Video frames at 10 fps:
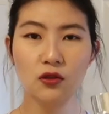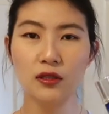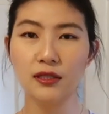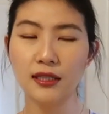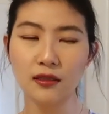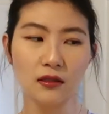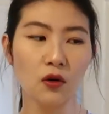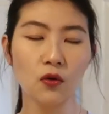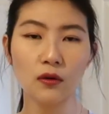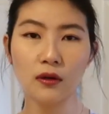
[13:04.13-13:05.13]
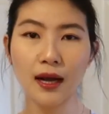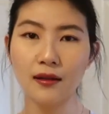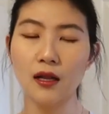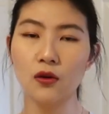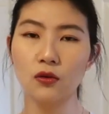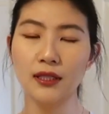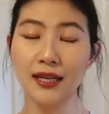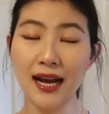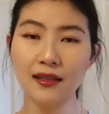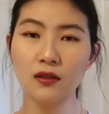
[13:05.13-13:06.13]
润，这个有抗老提
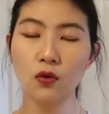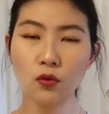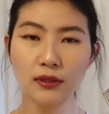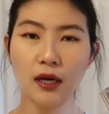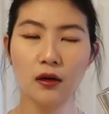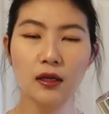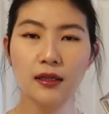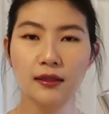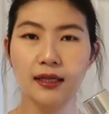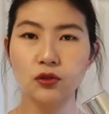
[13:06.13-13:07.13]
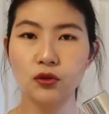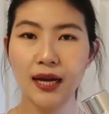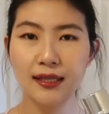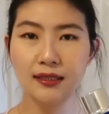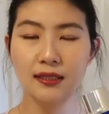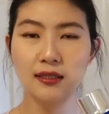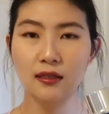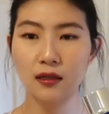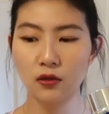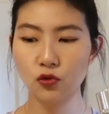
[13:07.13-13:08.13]
拉的功效，那你就看你自己
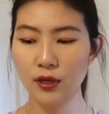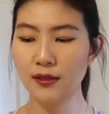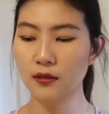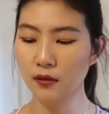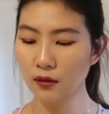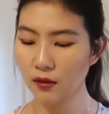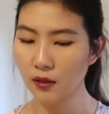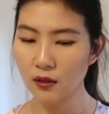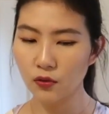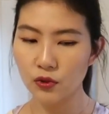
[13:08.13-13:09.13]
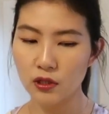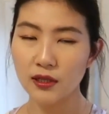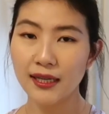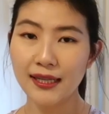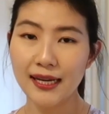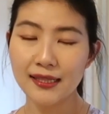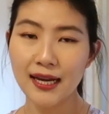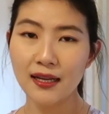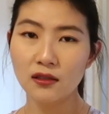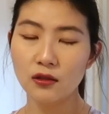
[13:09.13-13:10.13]
的选择。我只是给大
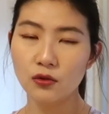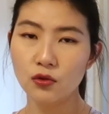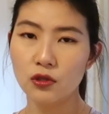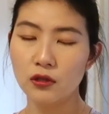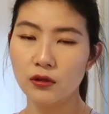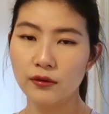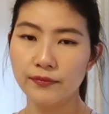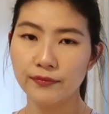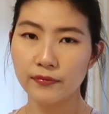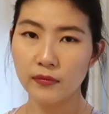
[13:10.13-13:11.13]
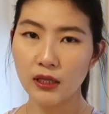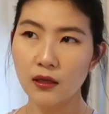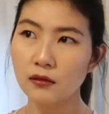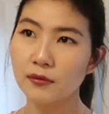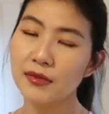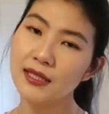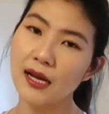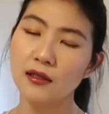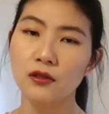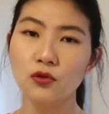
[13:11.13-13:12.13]
家就是怎么
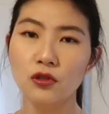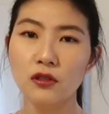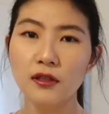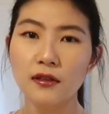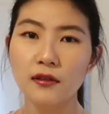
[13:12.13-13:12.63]
讲呢，就是